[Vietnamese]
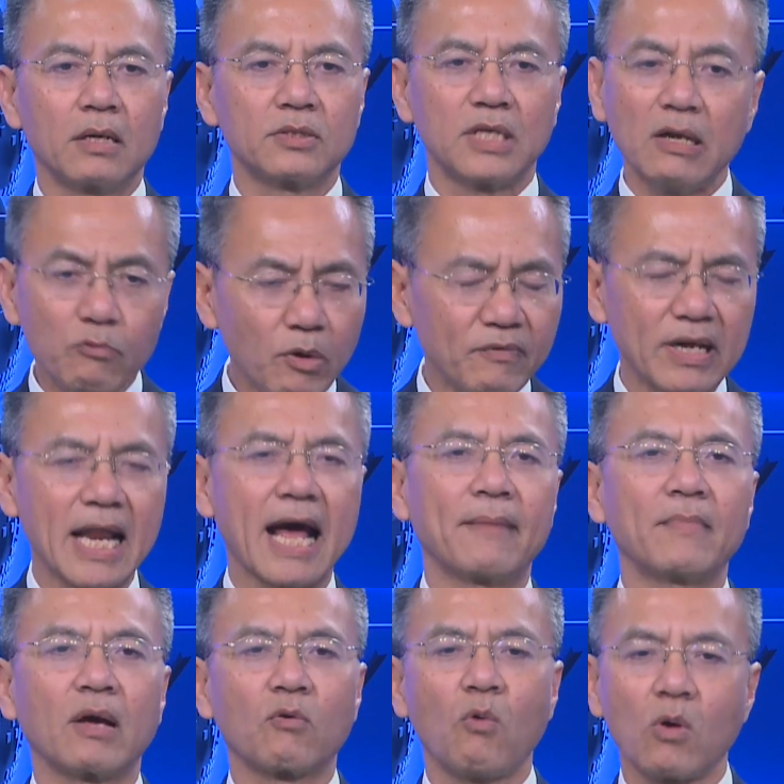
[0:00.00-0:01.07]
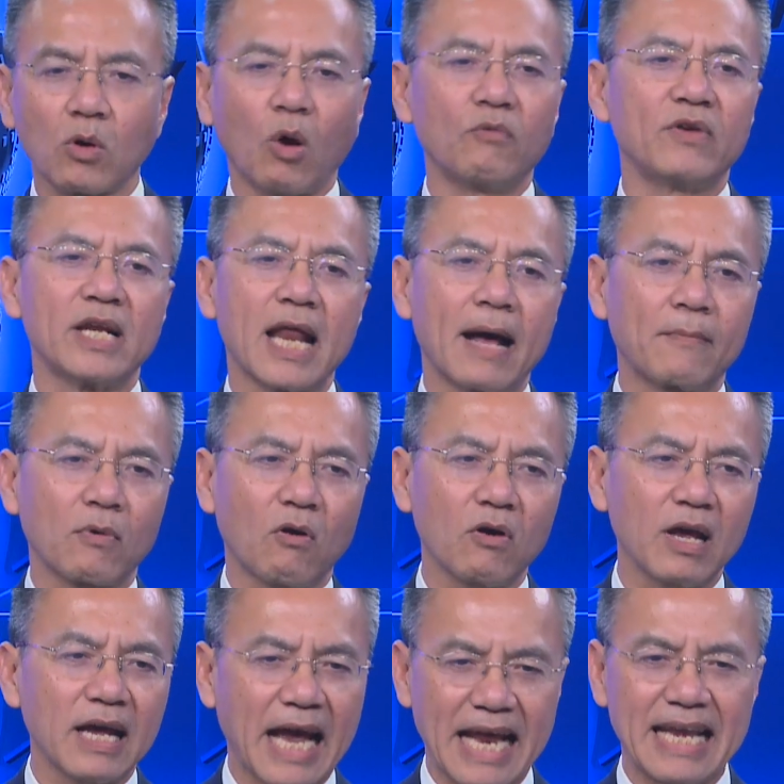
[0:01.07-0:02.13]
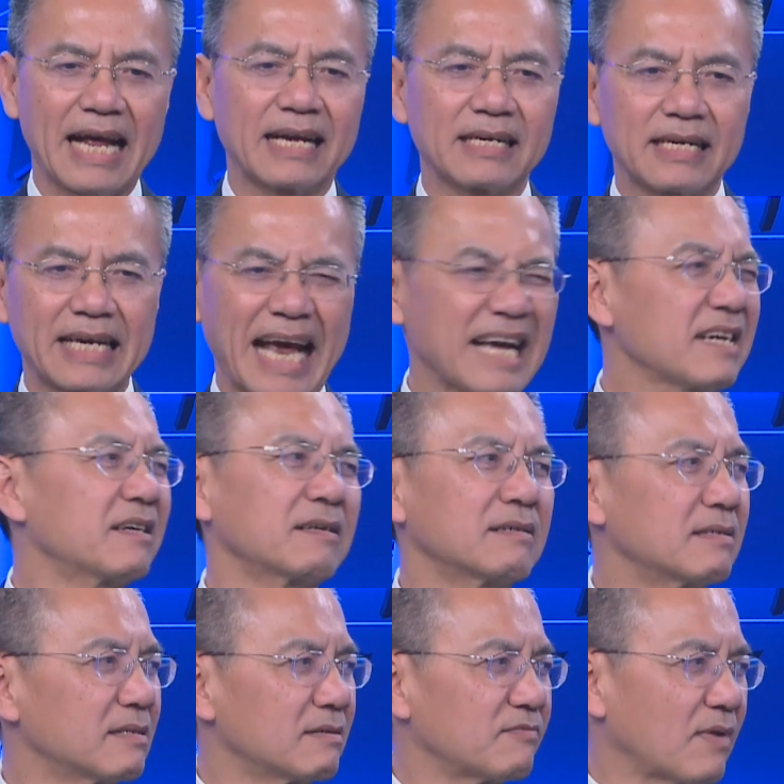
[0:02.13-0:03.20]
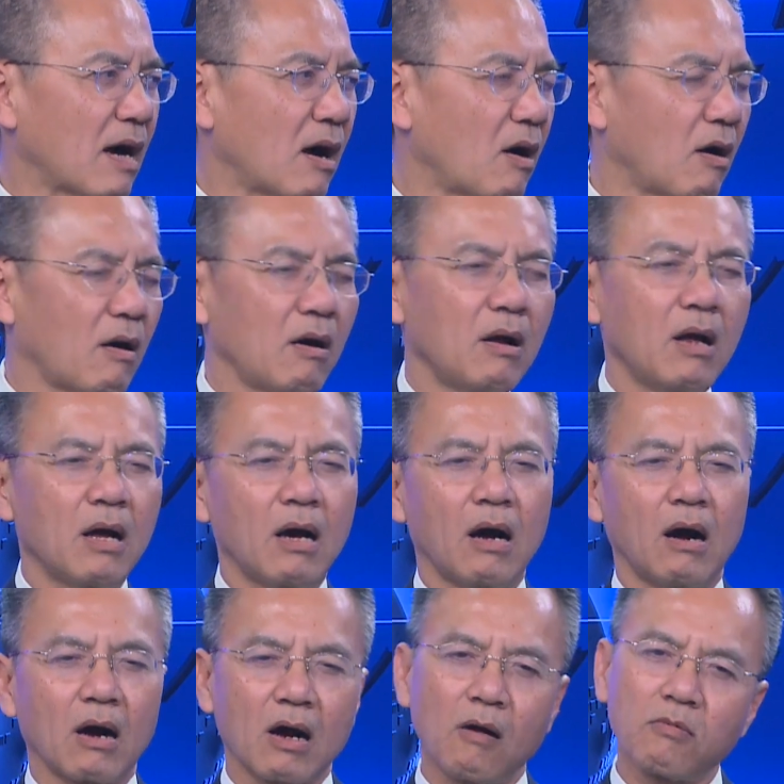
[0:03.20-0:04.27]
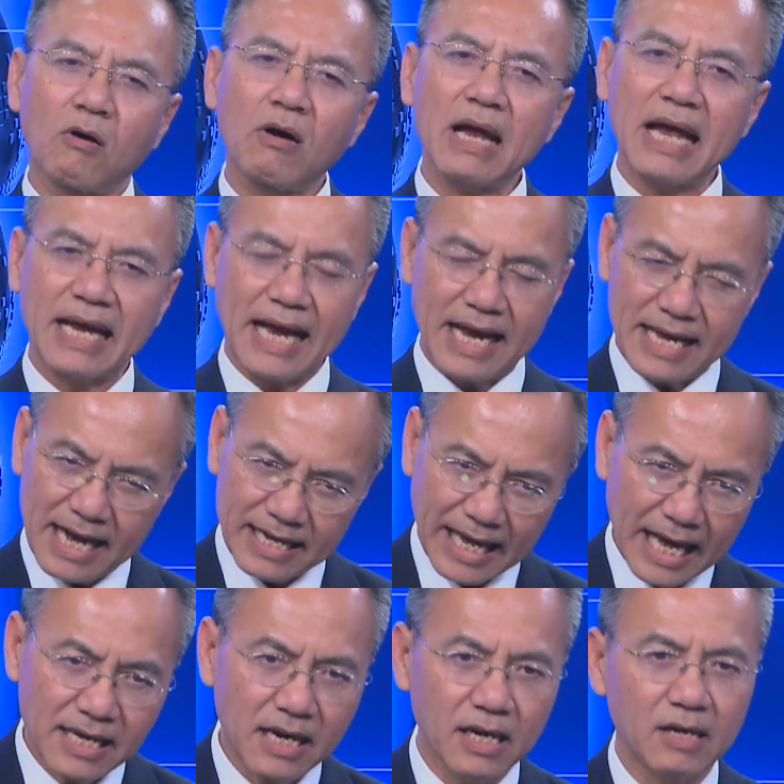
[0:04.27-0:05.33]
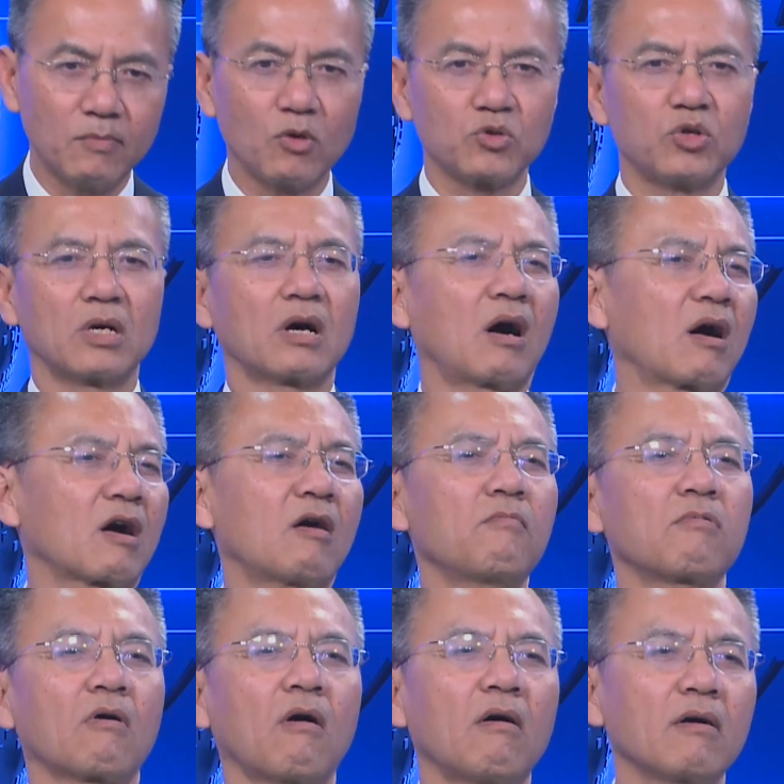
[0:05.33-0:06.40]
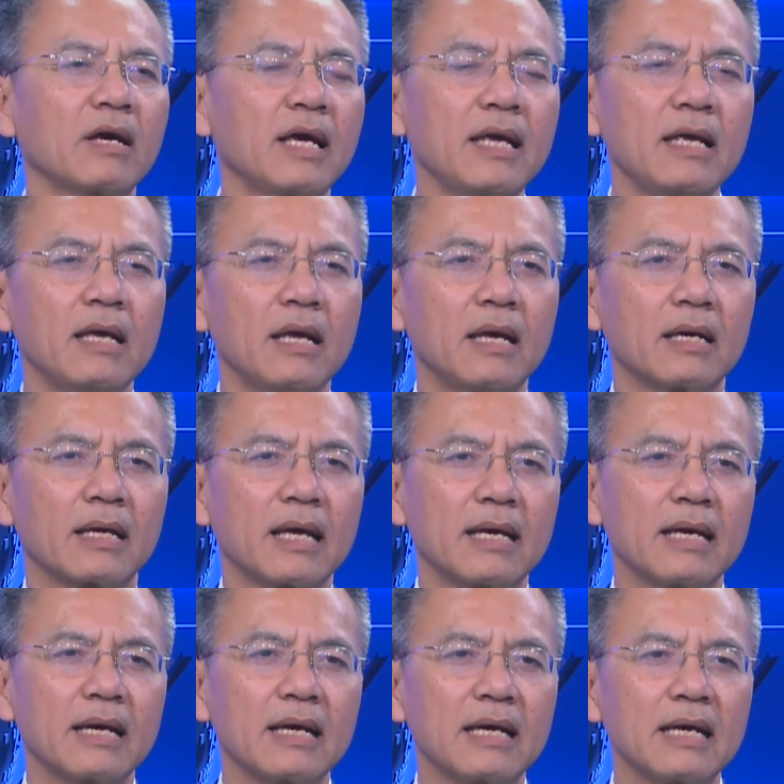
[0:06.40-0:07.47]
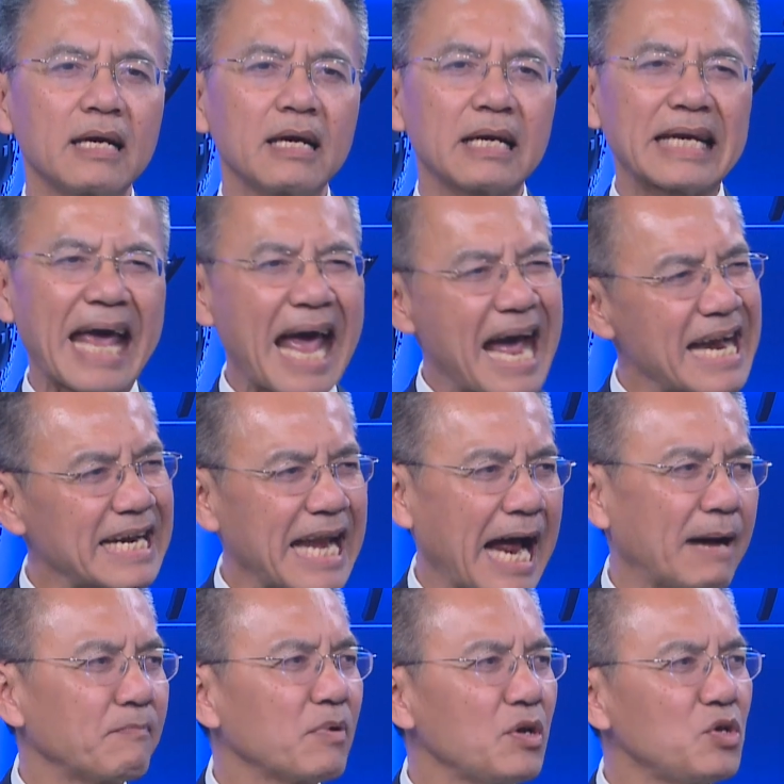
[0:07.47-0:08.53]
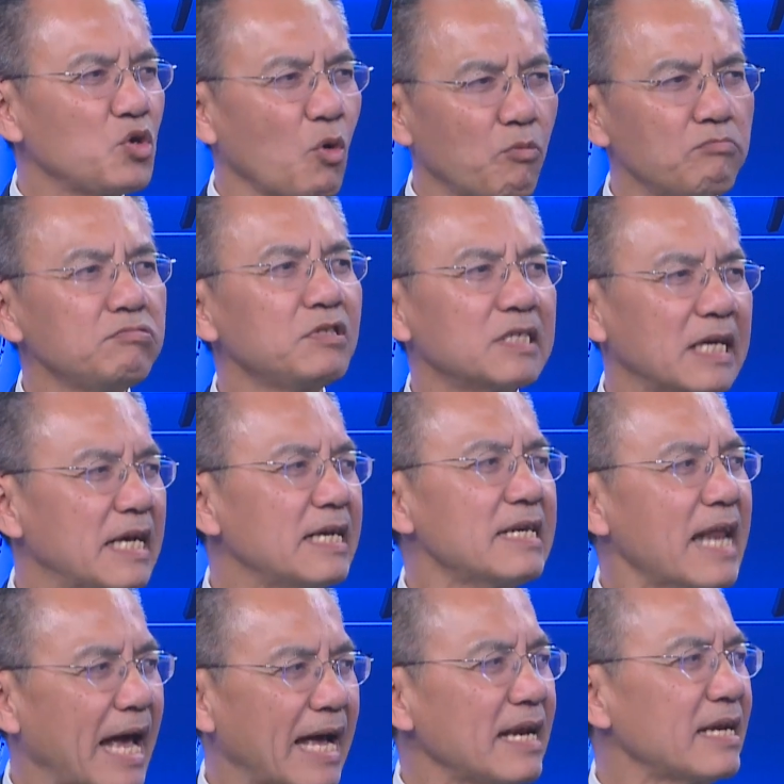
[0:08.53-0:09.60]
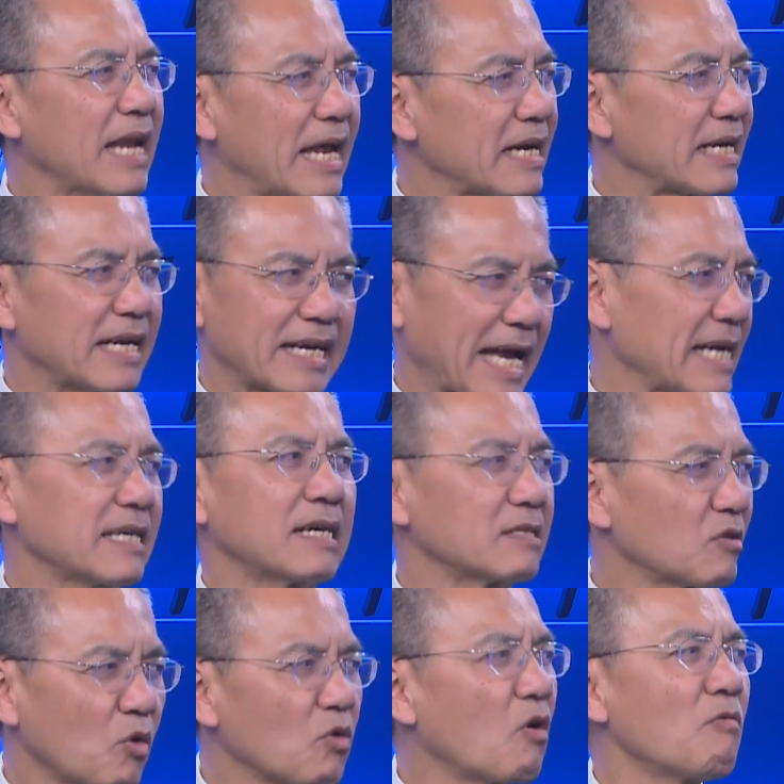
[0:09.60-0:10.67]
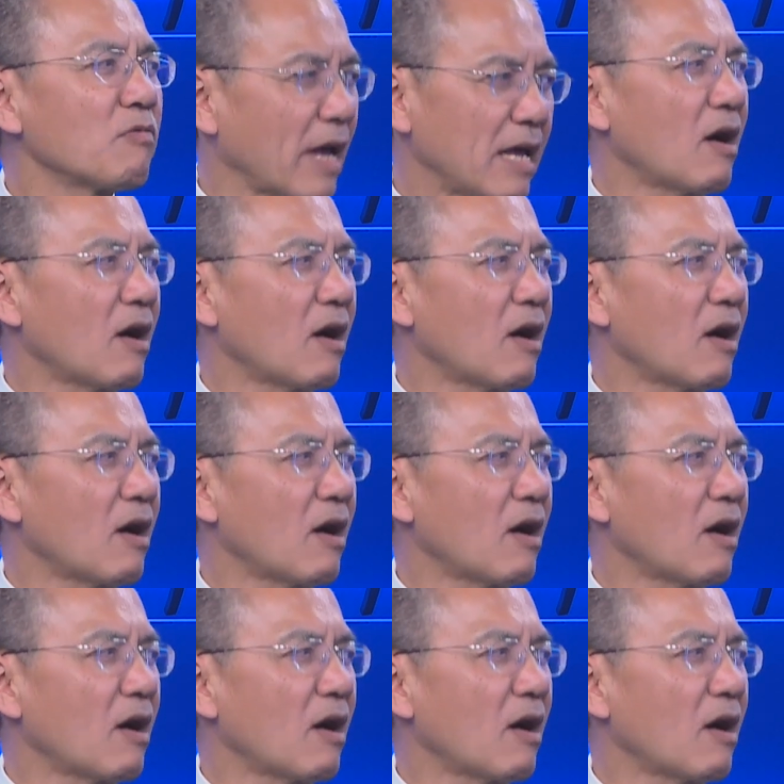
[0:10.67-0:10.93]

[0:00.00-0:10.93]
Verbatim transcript: chính quyền Việt Nam hay quân đội Việt Nam có cái khả năng kháng cự và họ họ không có cái khả năng kháng cự là một chuyện họ không có cái cái cái cái, cái can đảm cái dũng sĩ để để kháng cự tôi Đúng không rồi.